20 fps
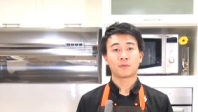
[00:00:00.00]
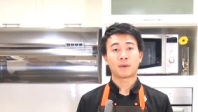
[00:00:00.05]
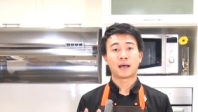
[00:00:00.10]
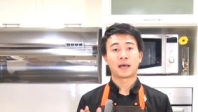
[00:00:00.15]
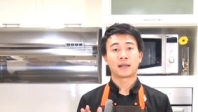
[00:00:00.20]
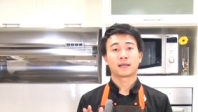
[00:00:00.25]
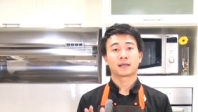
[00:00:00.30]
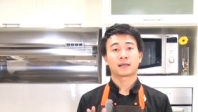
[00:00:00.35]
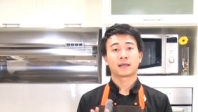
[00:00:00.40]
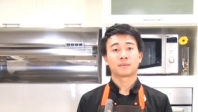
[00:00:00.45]
ต่อ
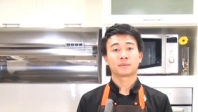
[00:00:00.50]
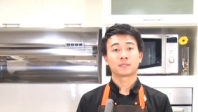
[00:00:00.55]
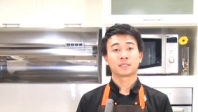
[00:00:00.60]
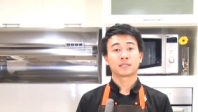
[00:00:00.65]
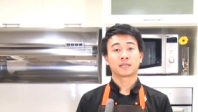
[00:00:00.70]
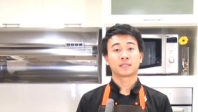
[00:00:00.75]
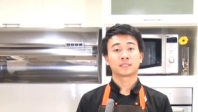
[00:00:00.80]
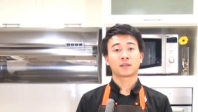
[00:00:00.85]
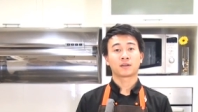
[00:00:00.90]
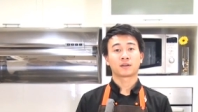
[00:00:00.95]
มานะครับก็
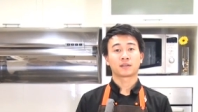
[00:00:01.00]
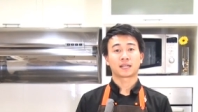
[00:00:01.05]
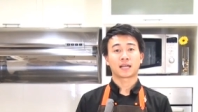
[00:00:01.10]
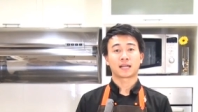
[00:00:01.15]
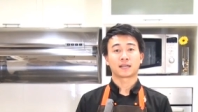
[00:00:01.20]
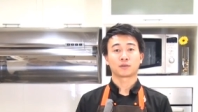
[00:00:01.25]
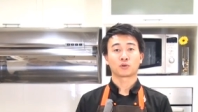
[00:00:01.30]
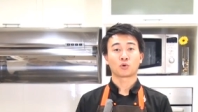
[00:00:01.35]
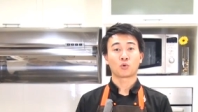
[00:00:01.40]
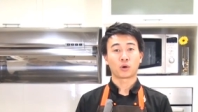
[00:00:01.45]
คือขั้นตอน
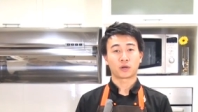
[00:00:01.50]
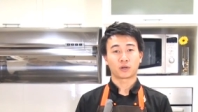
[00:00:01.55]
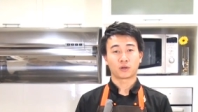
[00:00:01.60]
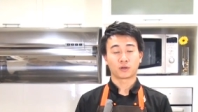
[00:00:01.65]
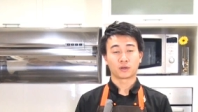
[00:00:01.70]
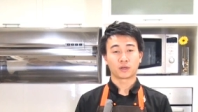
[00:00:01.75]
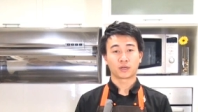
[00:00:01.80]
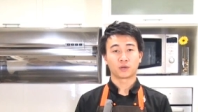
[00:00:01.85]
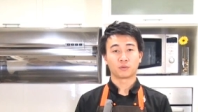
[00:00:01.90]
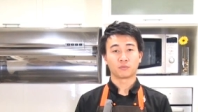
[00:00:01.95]
การกวน
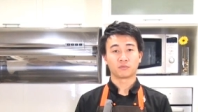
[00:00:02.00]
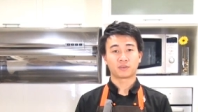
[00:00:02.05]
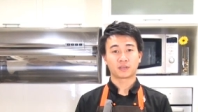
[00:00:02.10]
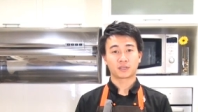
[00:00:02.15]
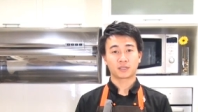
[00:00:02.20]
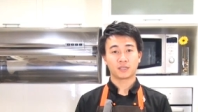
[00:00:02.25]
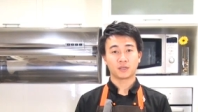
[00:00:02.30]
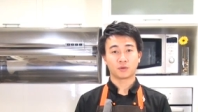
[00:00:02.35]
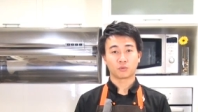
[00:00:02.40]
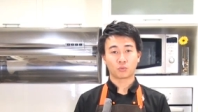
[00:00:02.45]
ของขนม
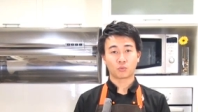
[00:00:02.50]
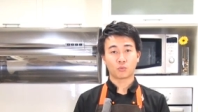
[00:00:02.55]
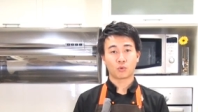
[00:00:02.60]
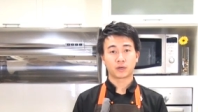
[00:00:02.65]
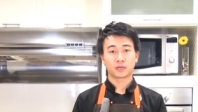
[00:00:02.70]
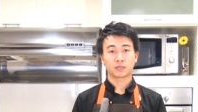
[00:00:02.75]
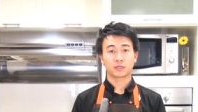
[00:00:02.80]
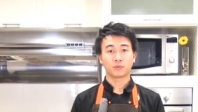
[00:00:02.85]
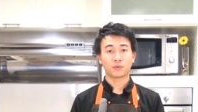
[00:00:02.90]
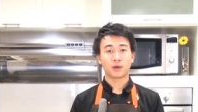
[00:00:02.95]
ฟักเขียวก
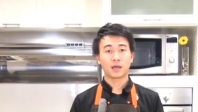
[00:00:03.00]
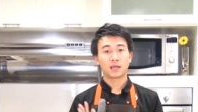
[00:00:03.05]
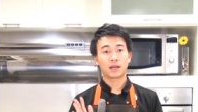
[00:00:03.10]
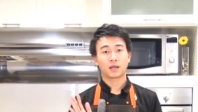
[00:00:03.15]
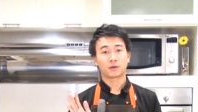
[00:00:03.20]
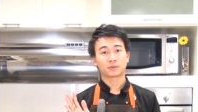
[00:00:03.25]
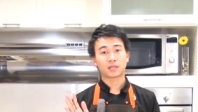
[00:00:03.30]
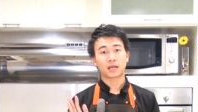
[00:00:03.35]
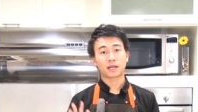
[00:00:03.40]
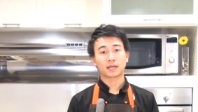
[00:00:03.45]
วนคือว่าให้
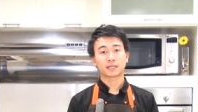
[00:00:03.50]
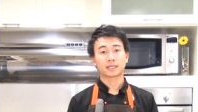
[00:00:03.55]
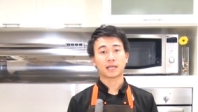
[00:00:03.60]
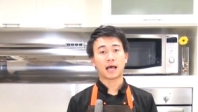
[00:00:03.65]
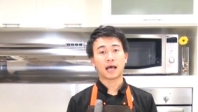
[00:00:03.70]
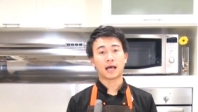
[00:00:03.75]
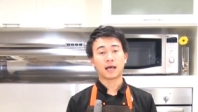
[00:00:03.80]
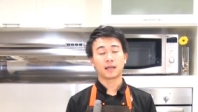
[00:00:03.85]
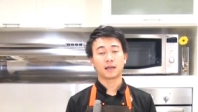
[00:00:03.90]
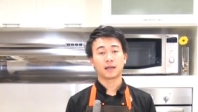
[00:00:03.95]
เราตั้งกระ
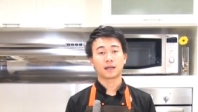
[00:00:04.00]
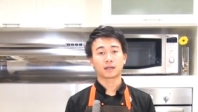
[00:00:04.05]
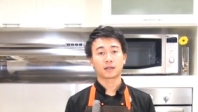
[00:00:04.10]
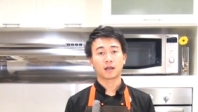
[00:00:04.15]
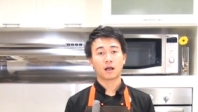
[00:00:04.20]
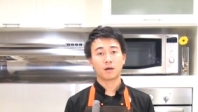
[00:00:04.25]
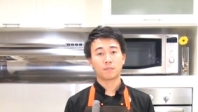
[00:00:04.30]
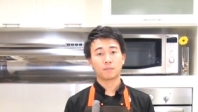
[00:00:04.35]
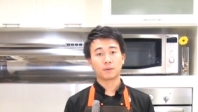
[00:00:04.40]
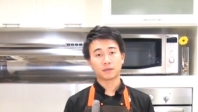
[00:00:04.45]
ทะแล้ว
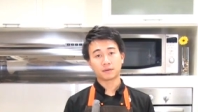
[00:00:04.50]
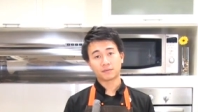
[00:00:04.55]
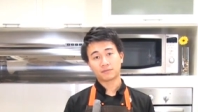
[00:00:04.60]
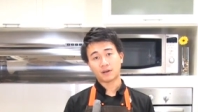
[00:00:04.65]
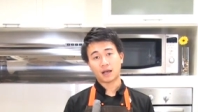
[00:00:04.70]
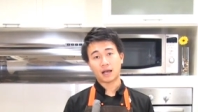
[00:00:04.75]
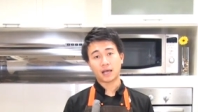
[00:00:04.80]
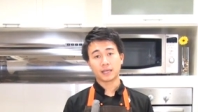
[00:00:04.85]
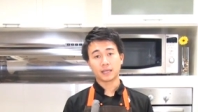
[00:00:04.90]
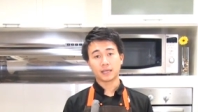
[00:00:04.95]
ก็เปิด
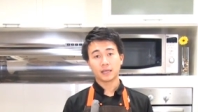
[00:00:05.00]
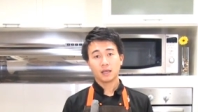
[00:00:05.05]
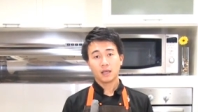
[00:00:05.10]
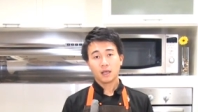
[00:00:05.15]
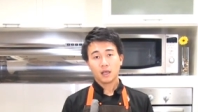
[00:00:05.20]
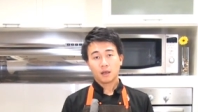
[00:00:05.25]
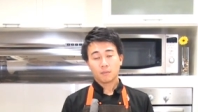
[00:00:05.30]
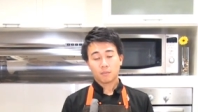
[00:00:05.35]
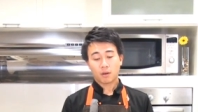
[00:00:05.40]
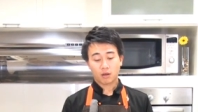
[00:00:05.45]
ไฟ
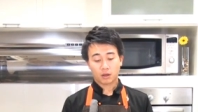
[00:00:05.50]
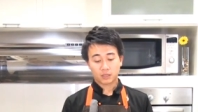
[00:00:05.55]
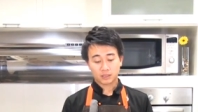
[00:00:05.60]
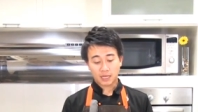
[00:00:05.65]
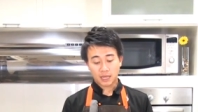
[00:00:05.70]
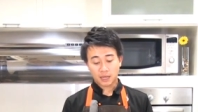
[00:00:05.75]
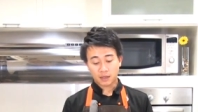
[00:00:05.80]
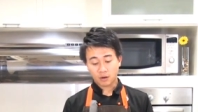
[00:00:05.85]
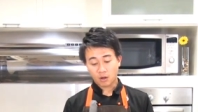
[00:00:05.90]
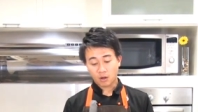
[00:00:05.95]
พอกระทะ